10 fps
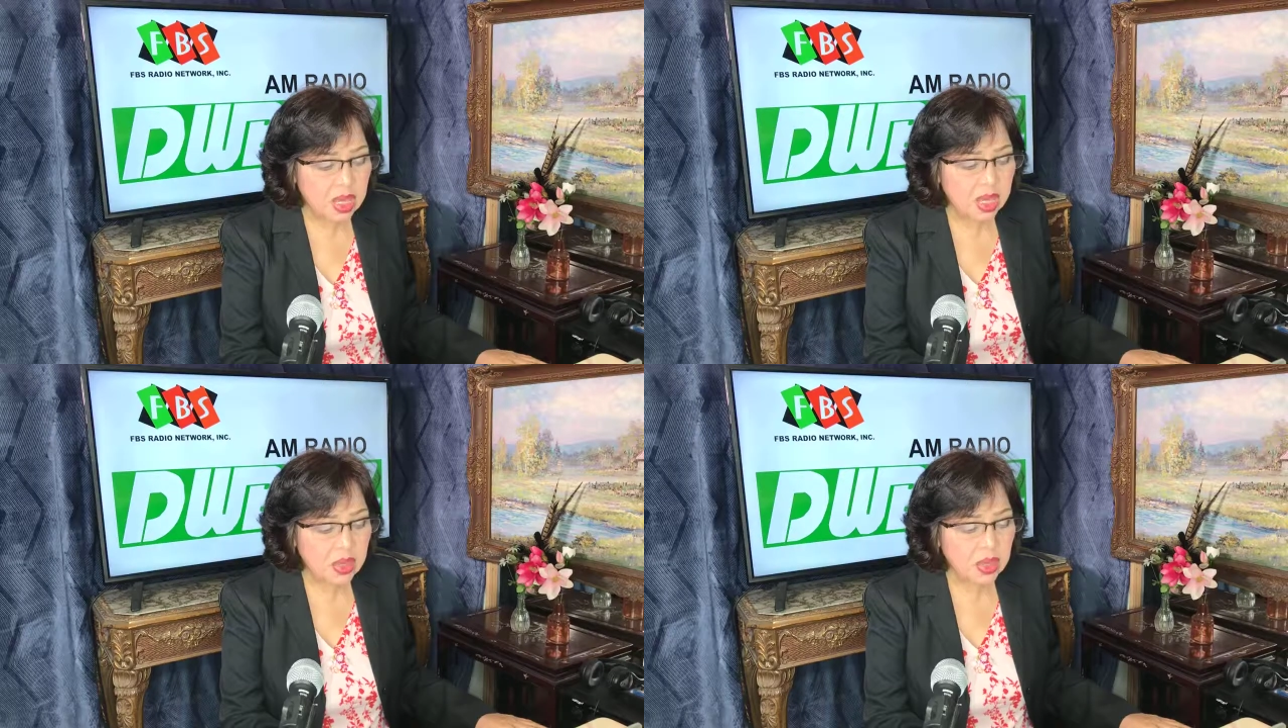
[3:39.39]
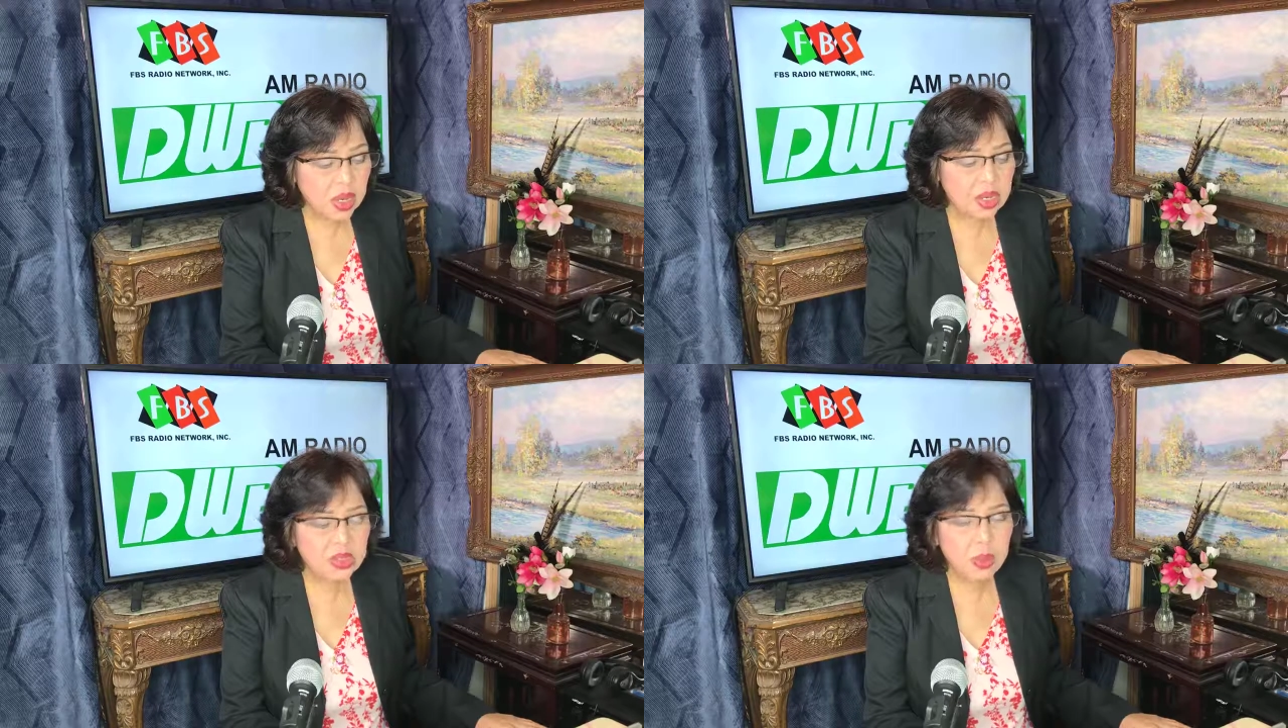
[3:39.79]

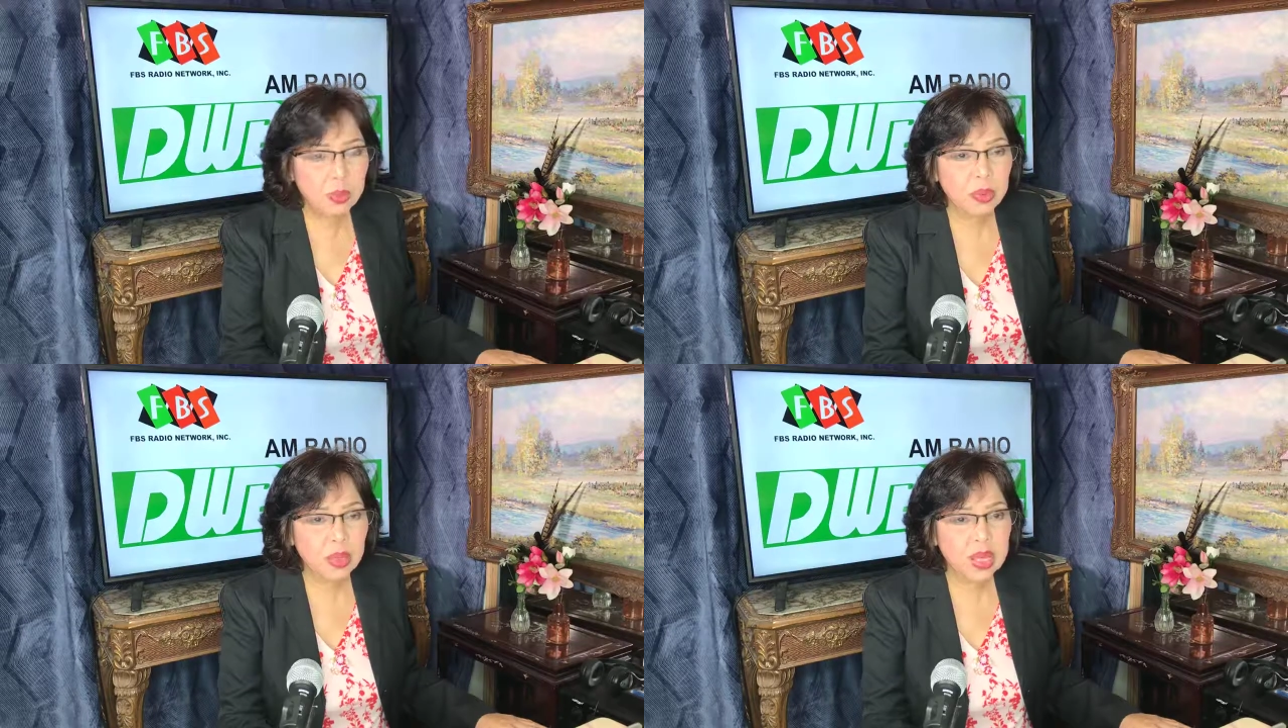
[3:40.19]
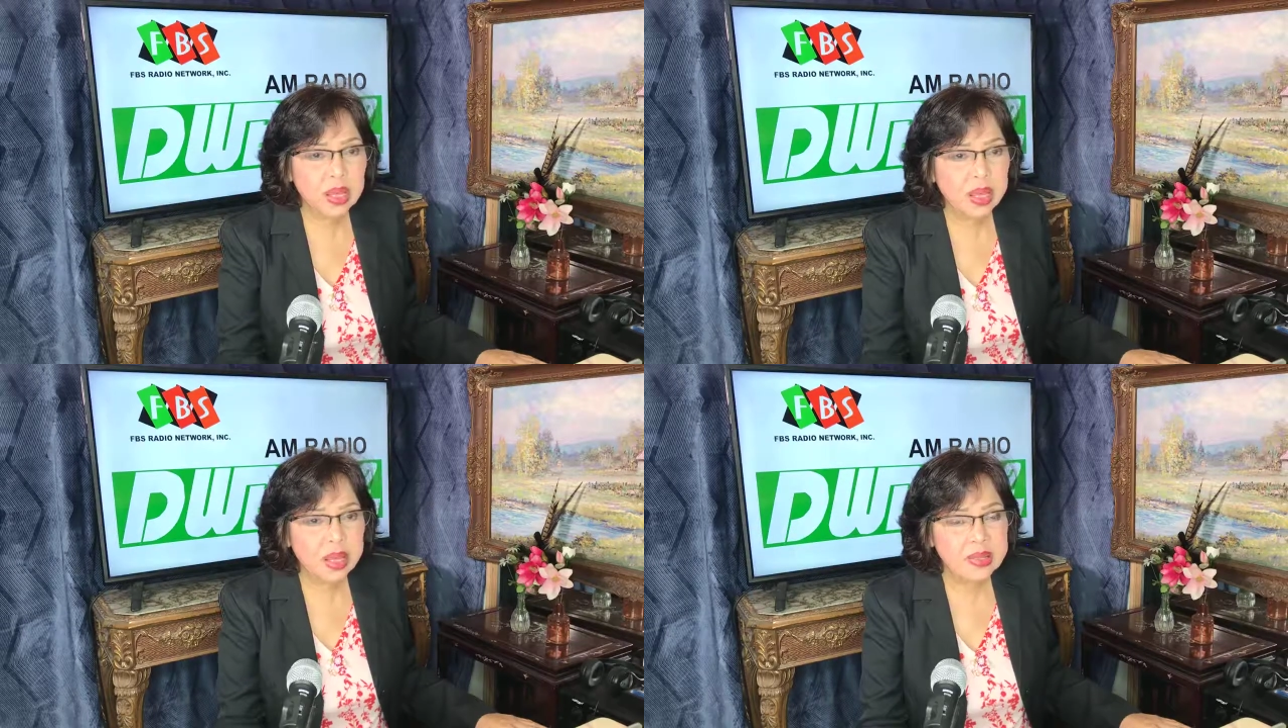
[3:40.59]
Ngayon, nais ko pong
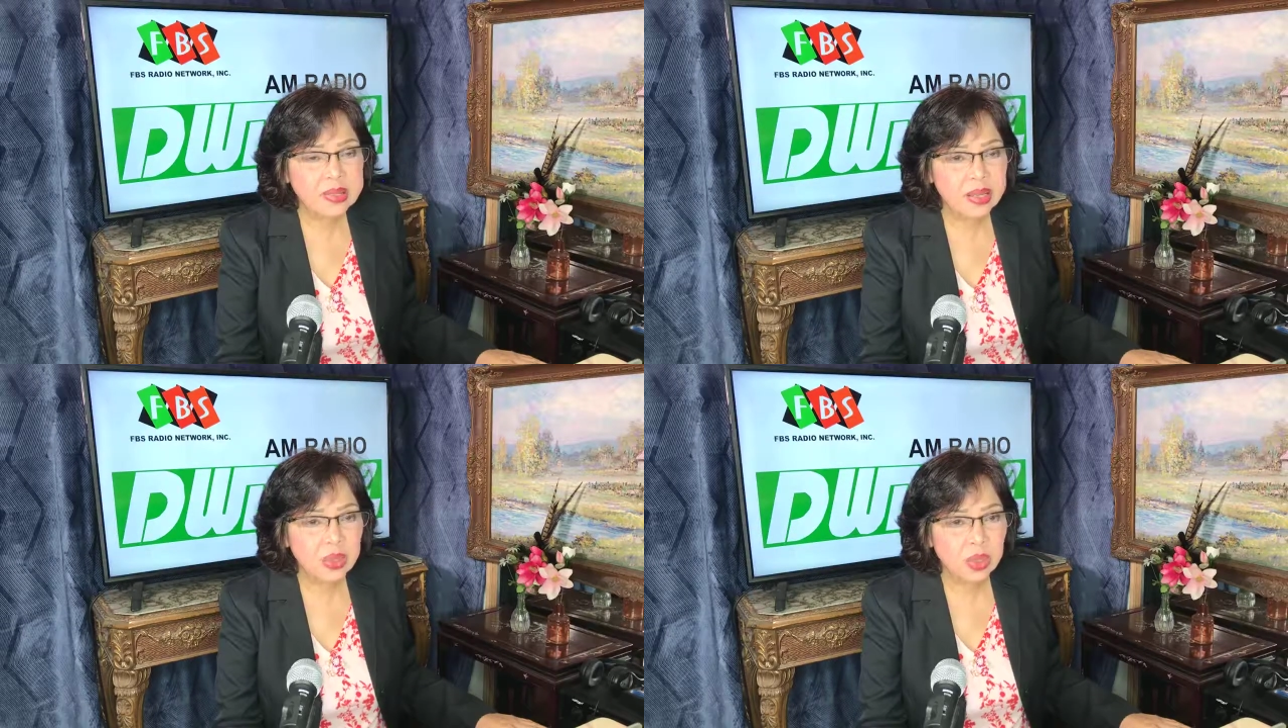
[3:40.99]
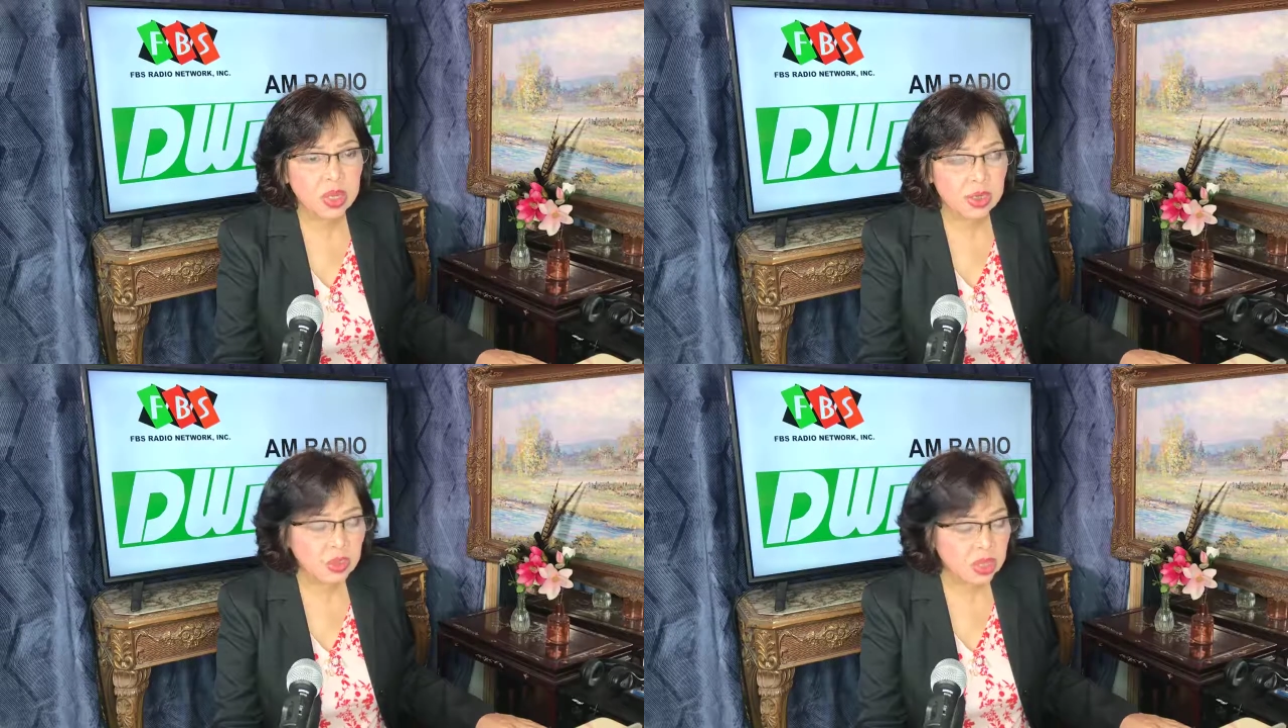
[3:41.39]
talakayin sa inyo
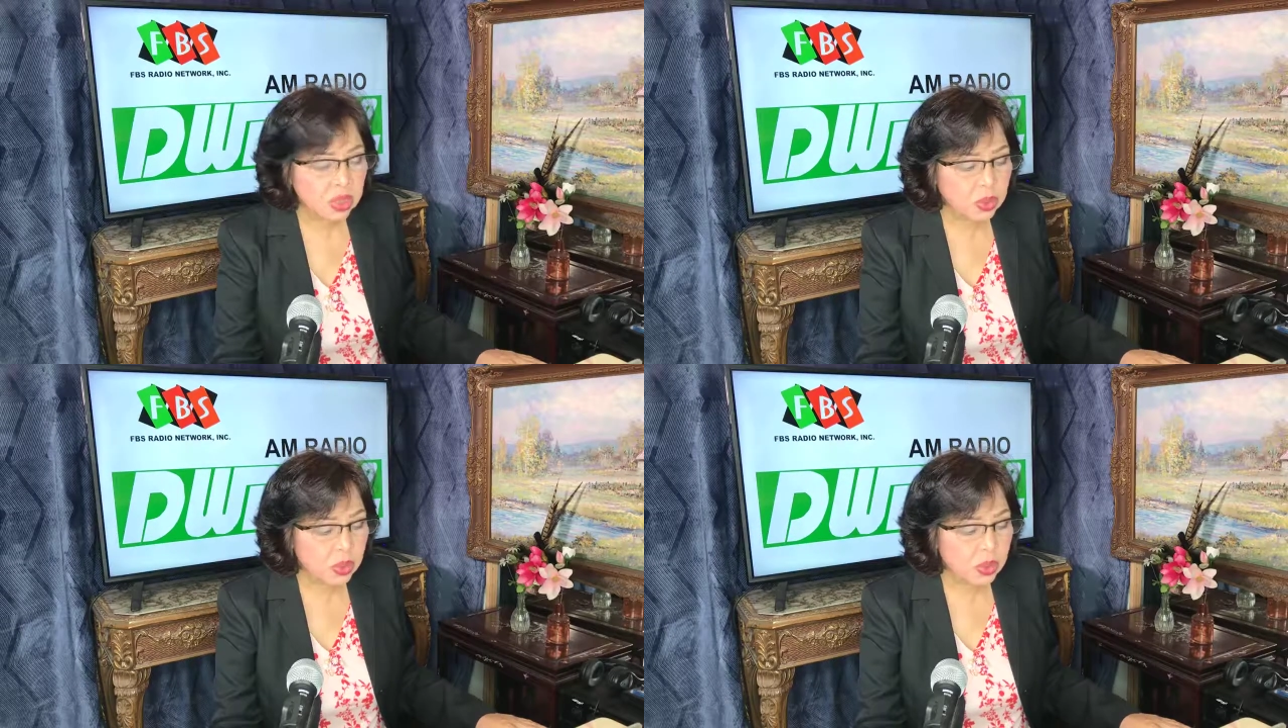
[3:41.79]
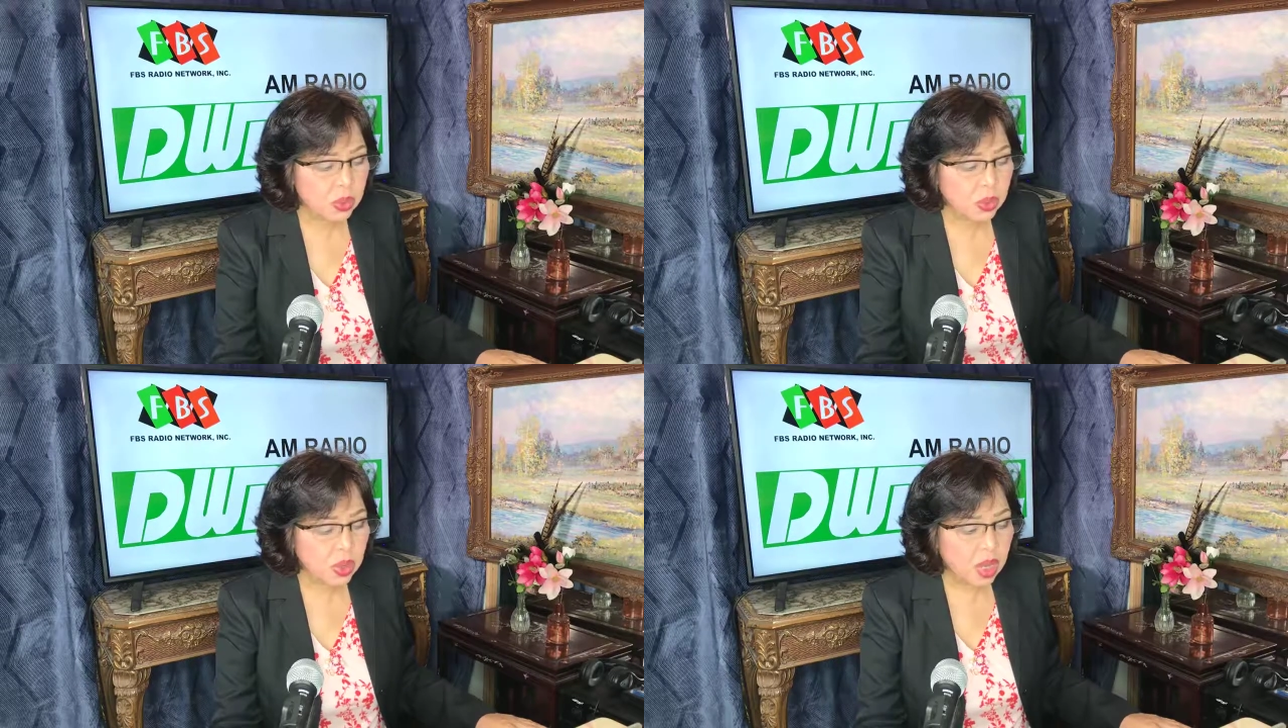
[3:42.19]
ngayon
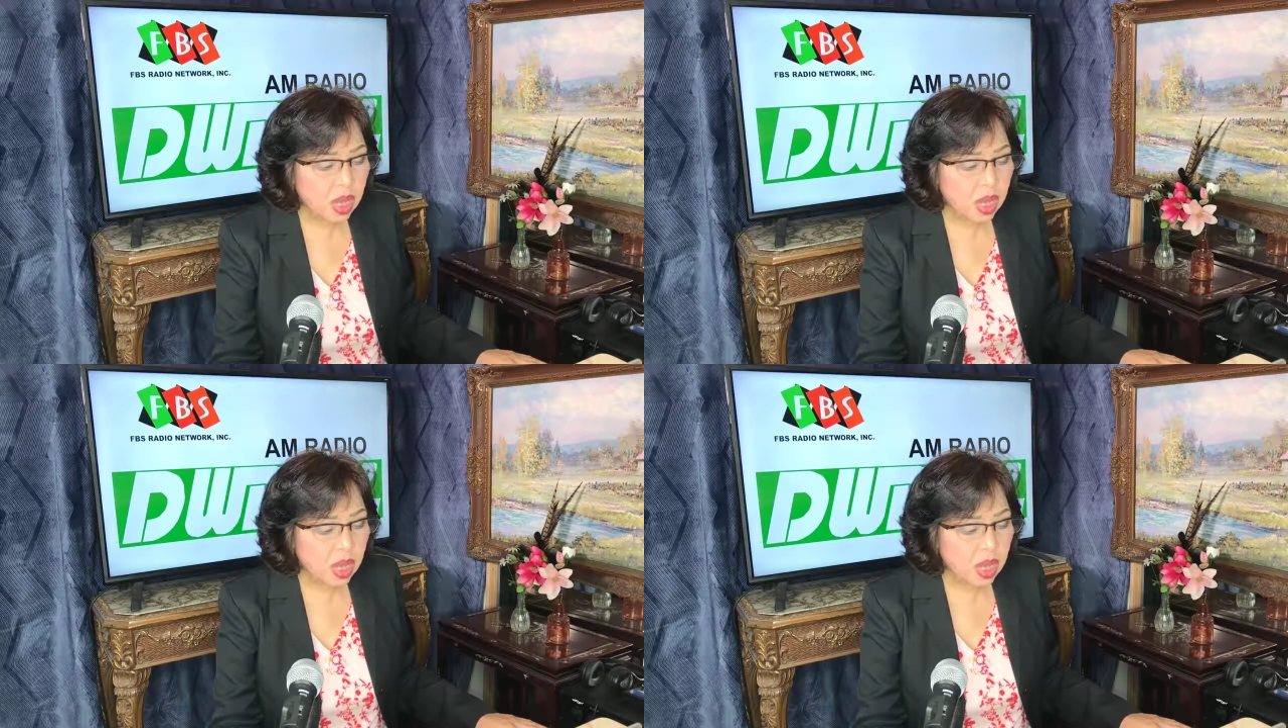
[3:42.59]
itong